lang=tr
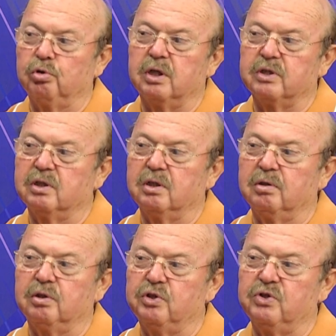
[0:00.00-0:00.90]

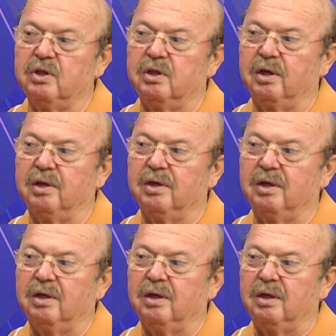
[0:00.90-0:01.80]
yazıldı, çizildi.
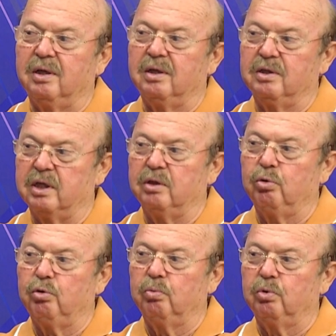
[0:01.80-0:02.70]
Sen ne
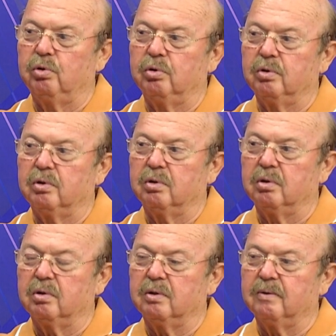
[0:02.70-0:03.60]
demek mi? abi?
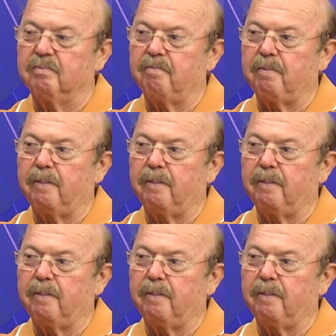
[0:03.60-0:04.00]
Evet, konuşuldu